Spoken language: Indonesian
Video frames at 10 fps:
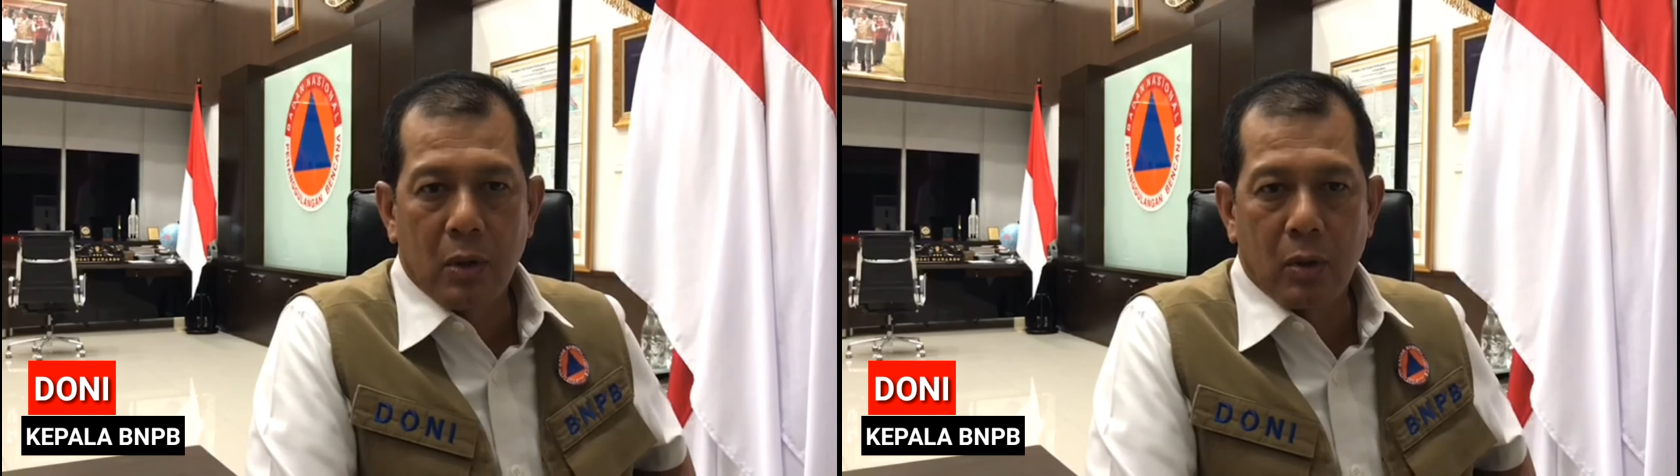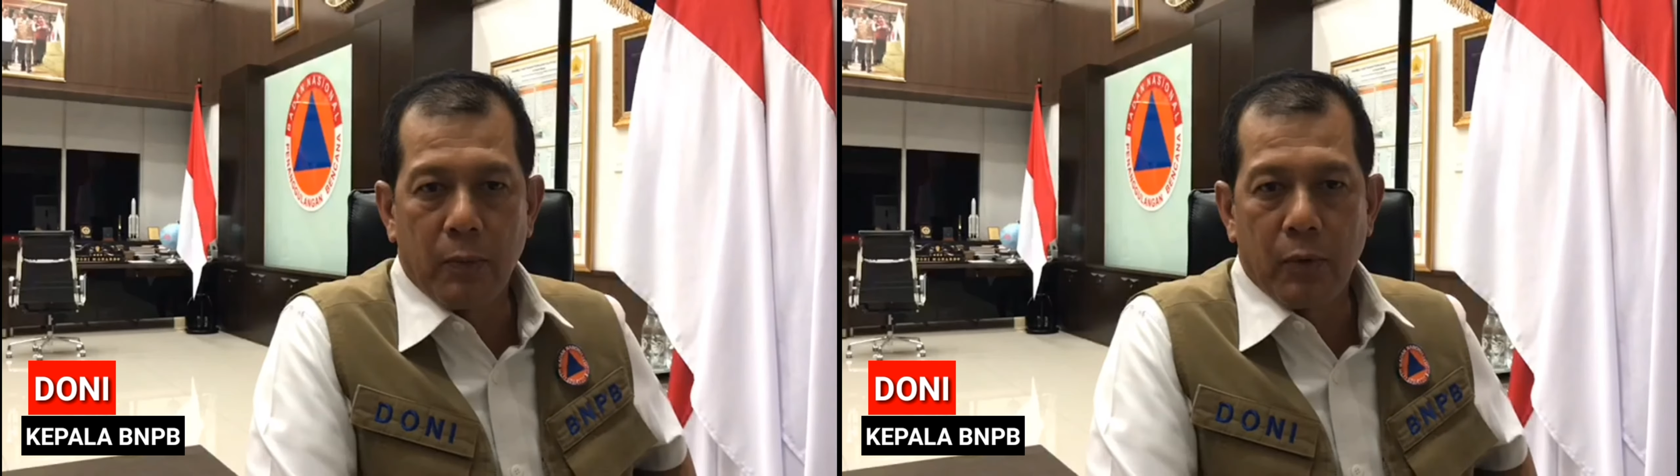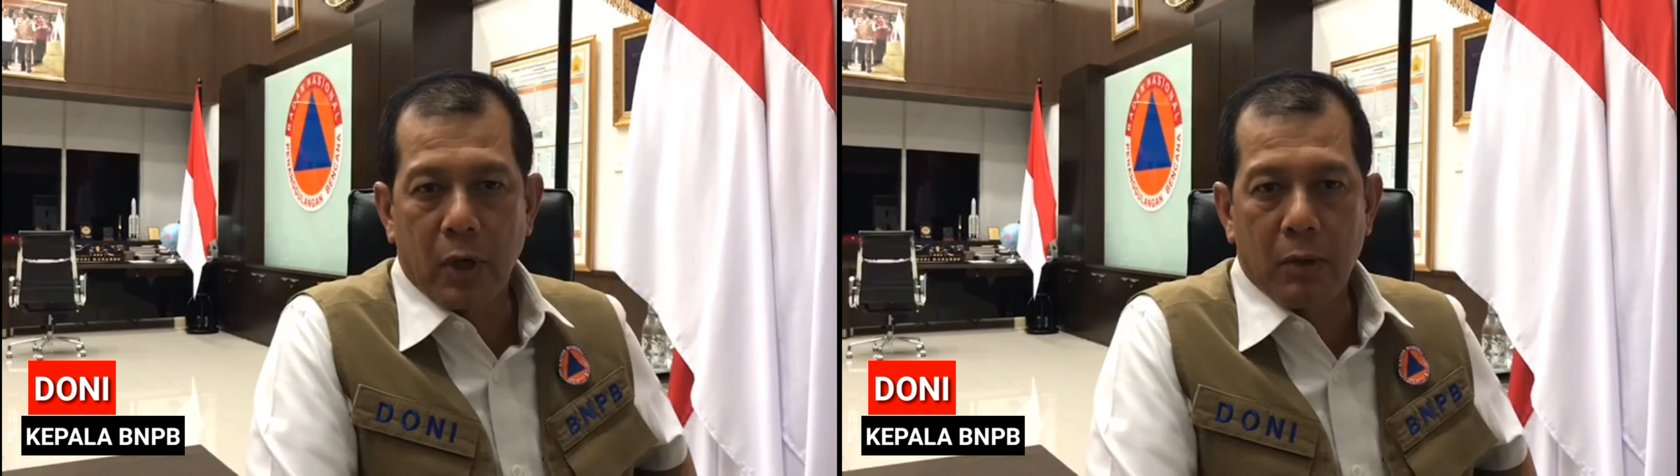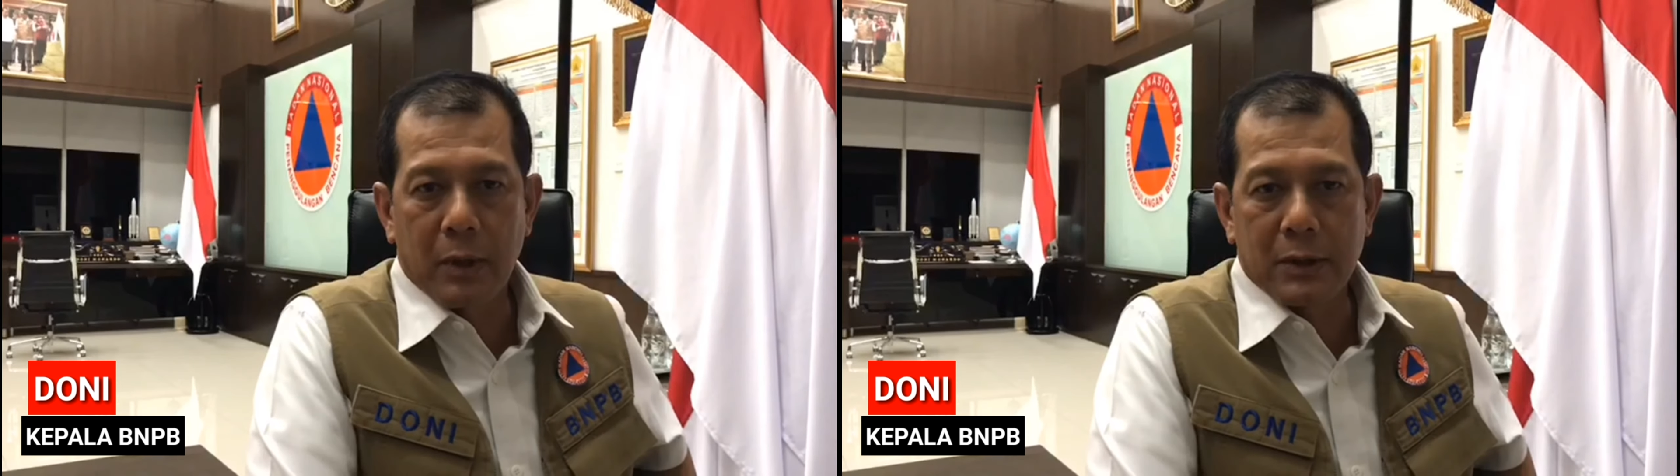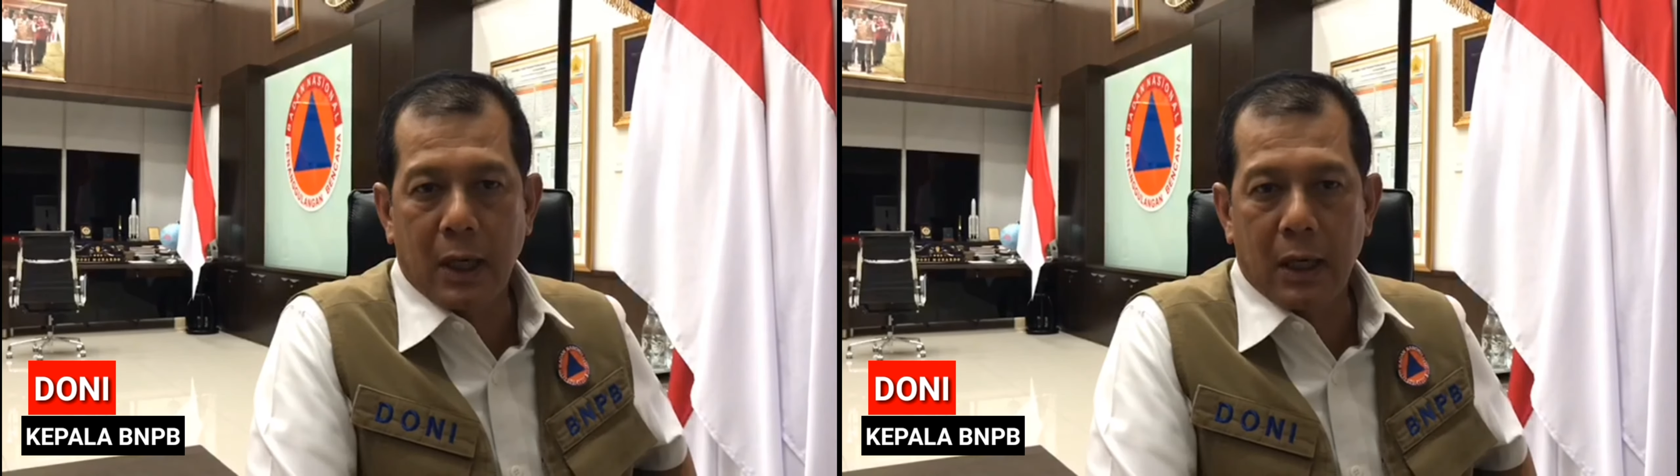komponen
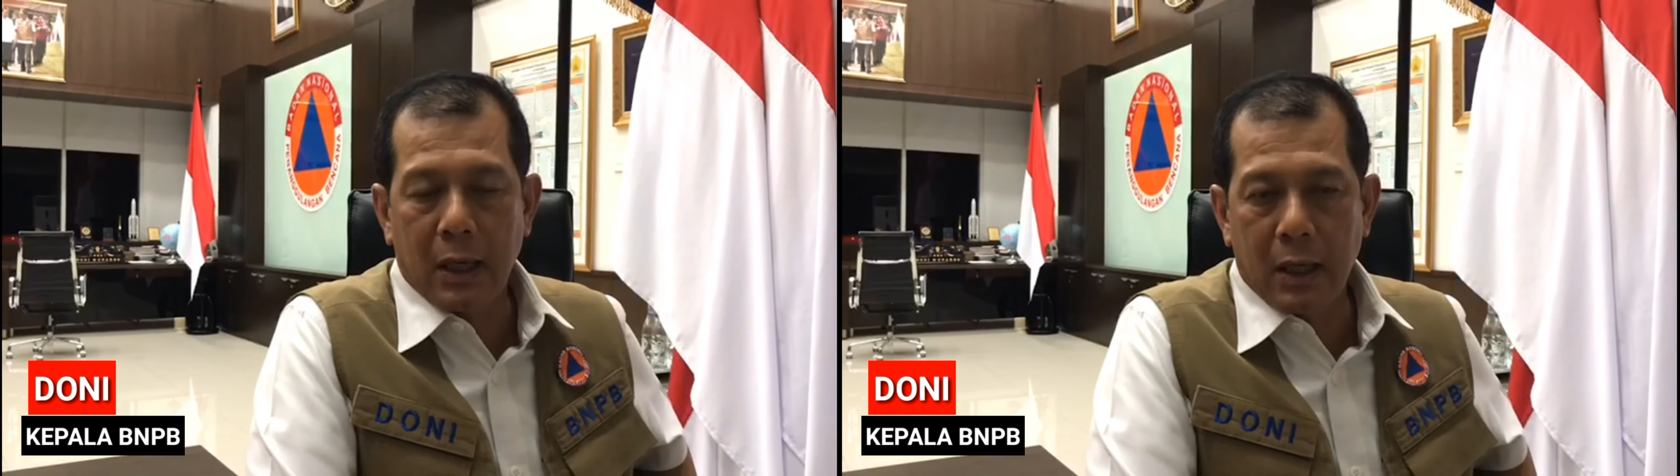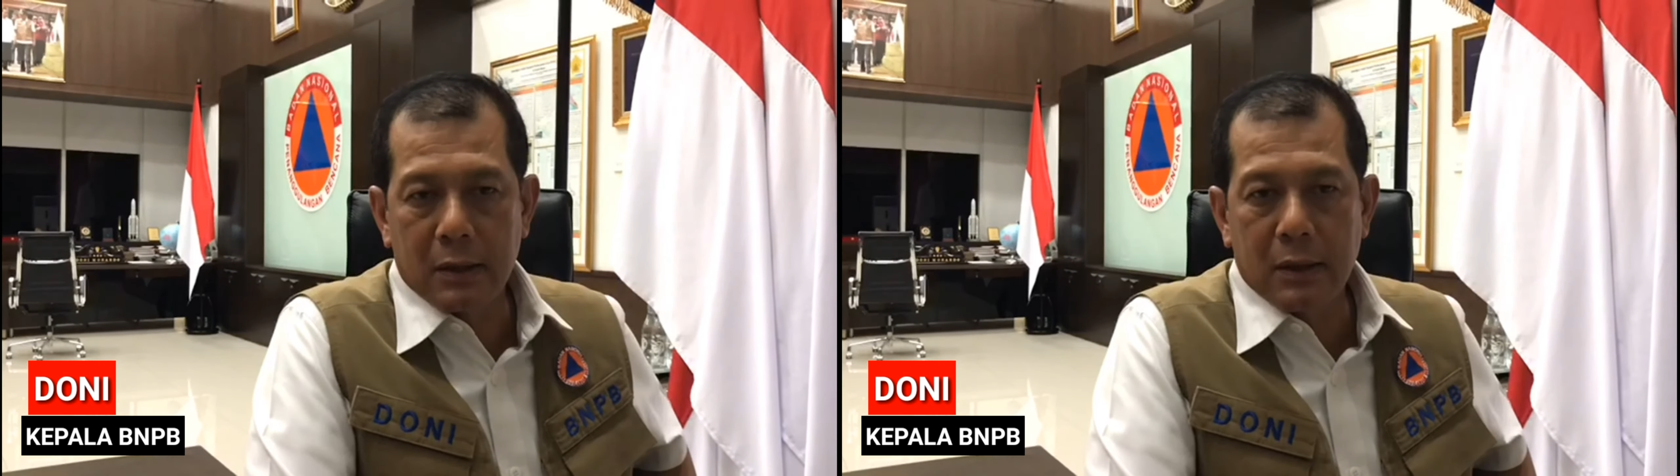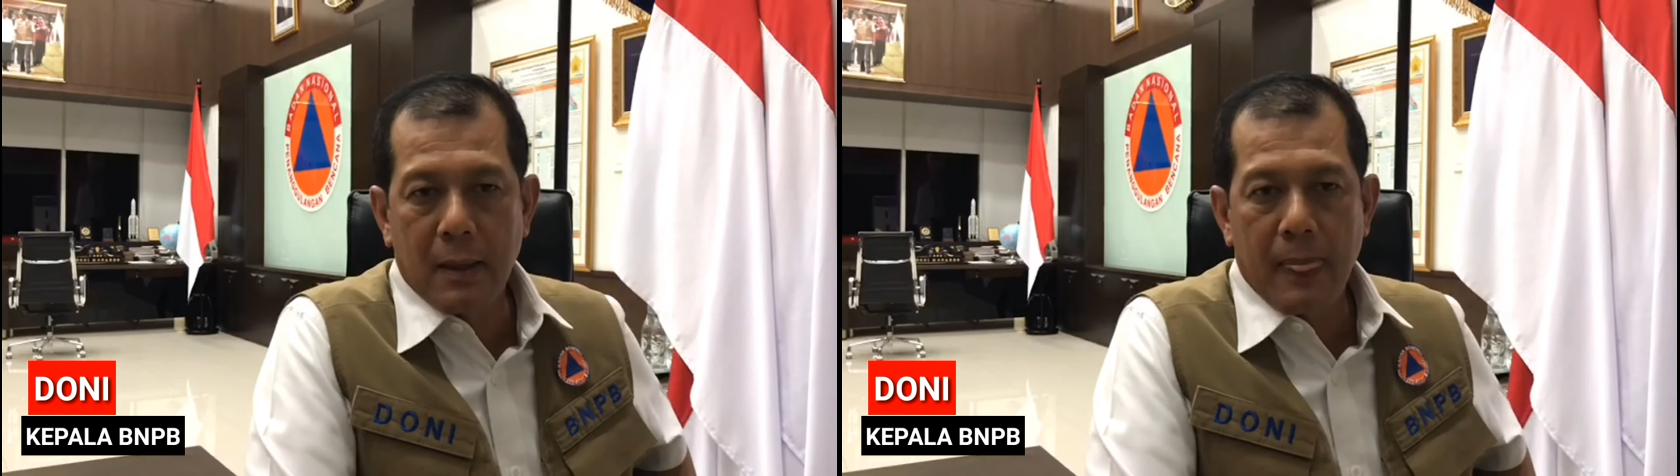masyarakat